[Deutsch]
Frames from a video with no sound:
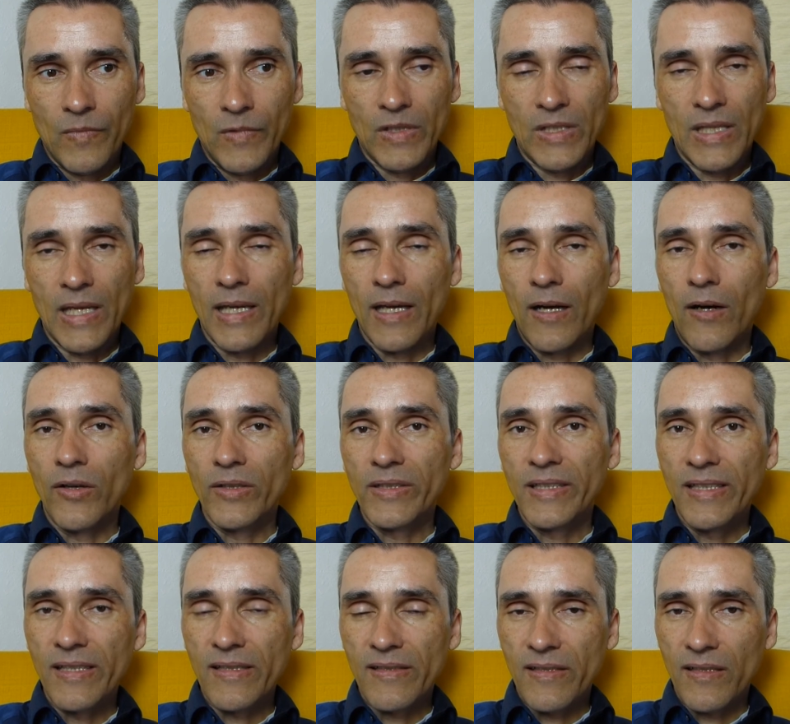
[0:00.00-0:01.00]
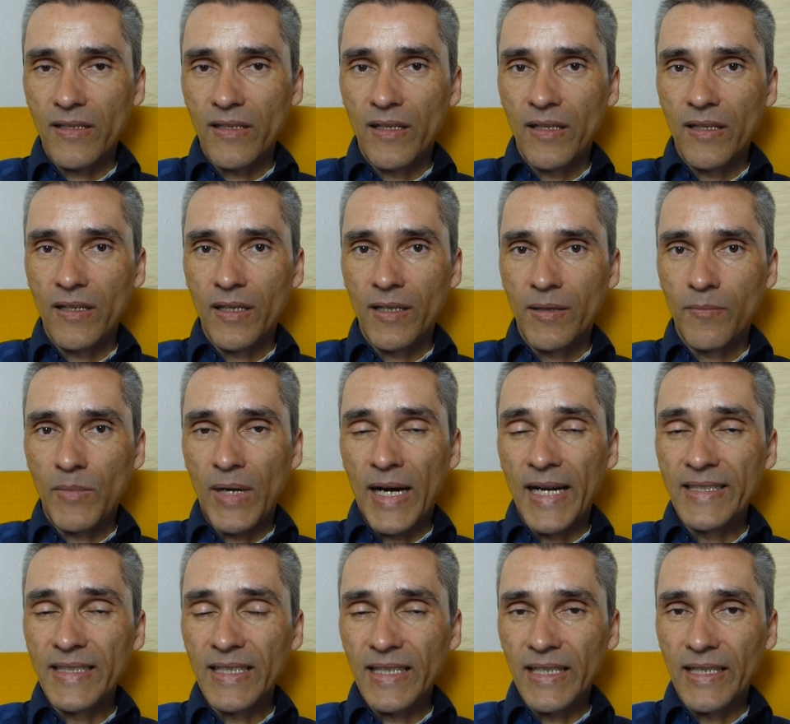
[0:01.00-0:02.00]
Ich denke auch, dass ähm,
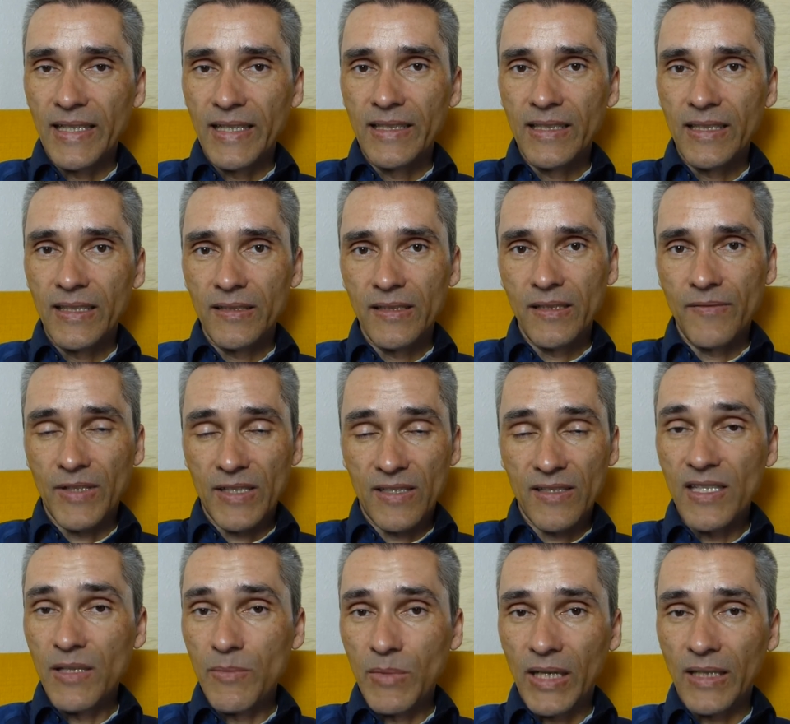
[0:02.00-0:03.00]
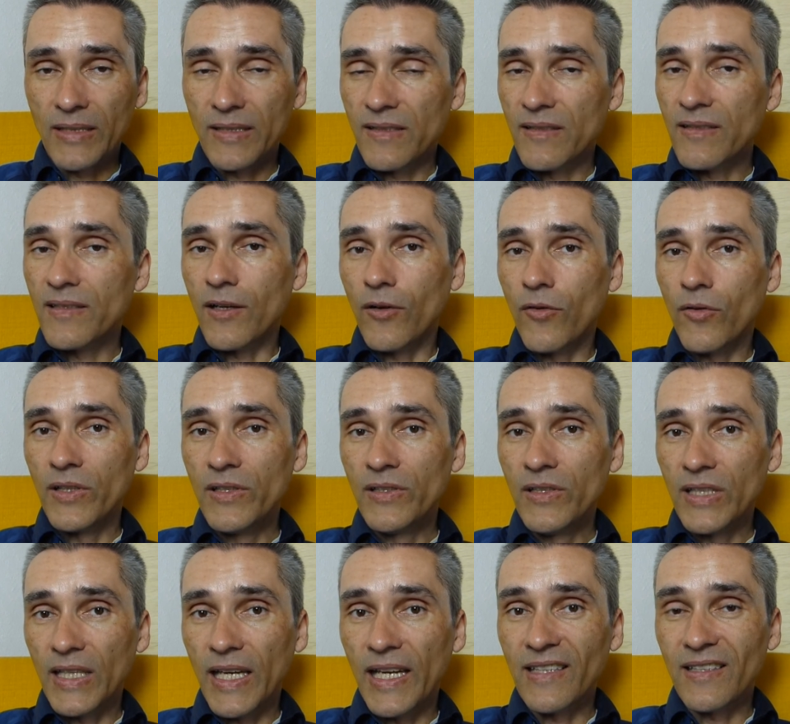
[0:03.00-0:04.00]
andere Länder, die, was die machen, dass es auch
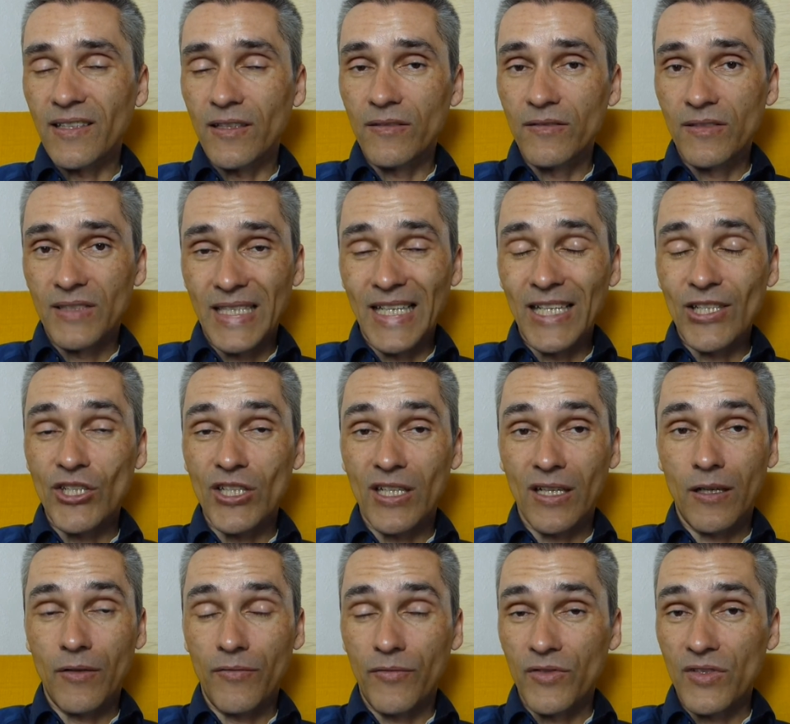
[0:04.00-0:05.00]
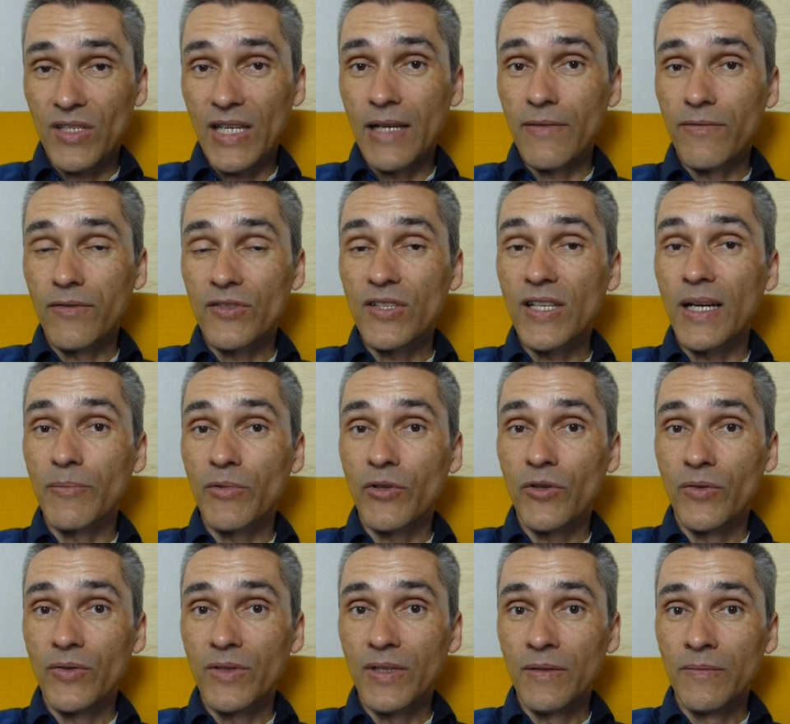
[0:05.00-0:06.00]
indirekt sehr stark auf uns Einfluss haben
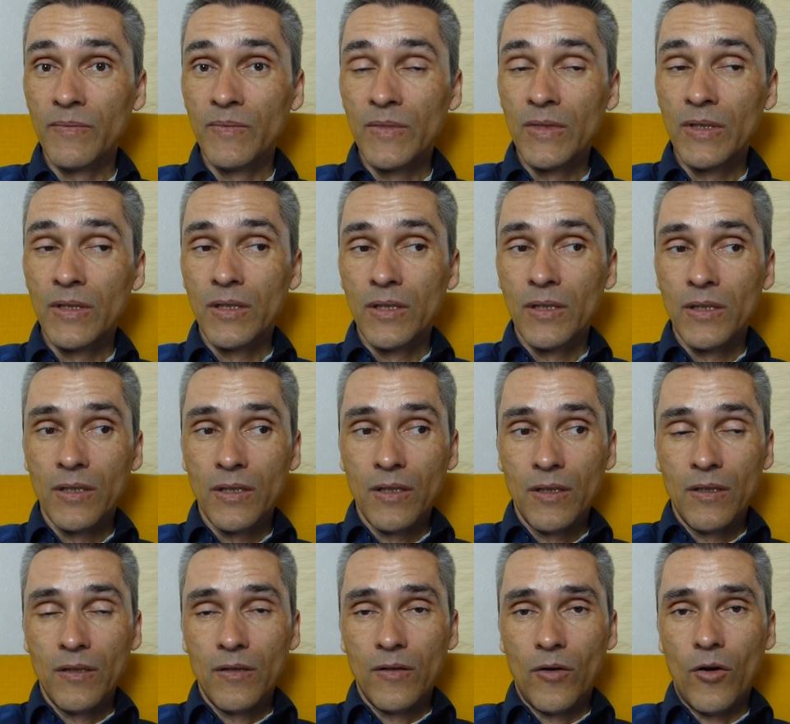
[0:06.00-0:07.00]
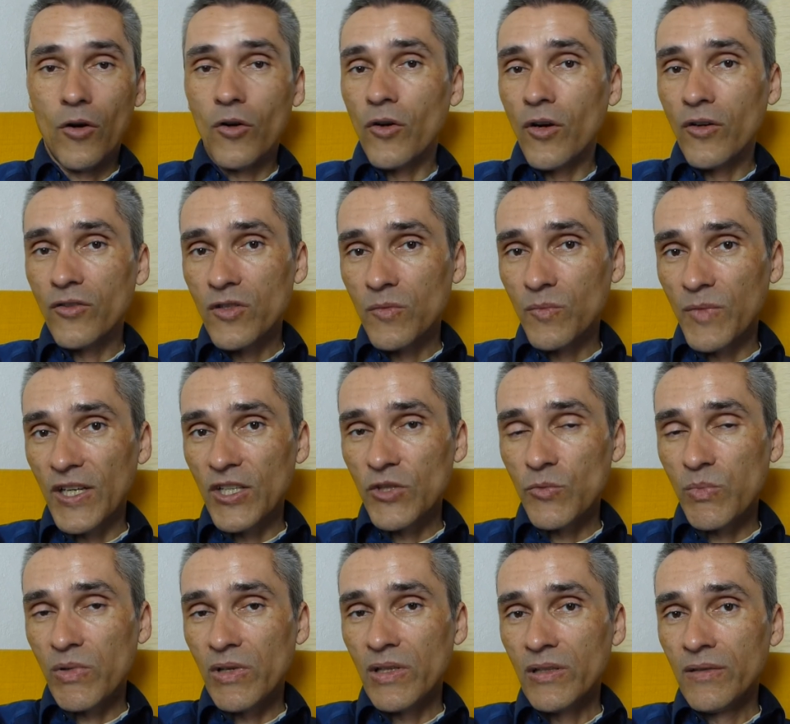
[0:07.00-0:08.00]
könnte. Hongkong zum
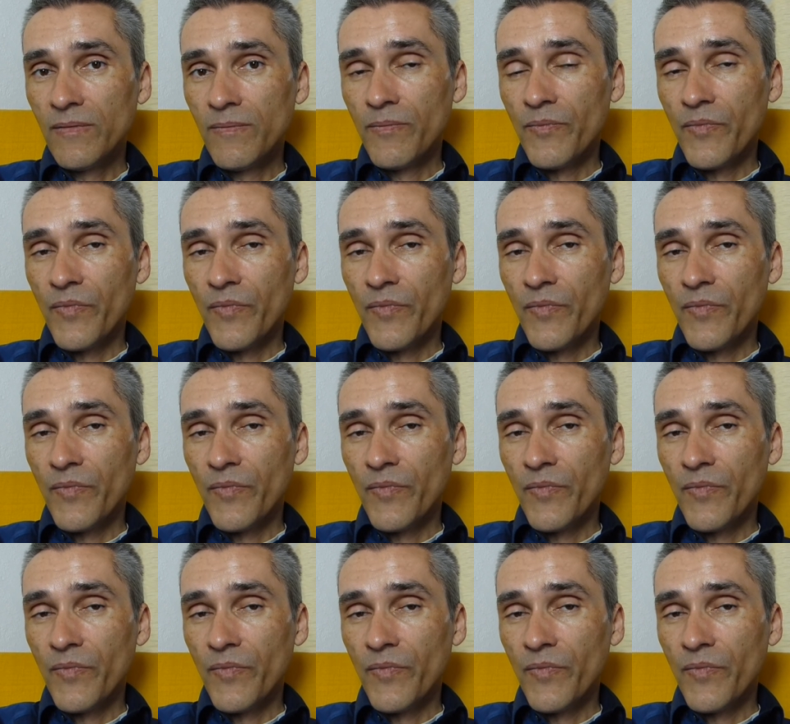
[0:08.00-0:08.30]
Beispiel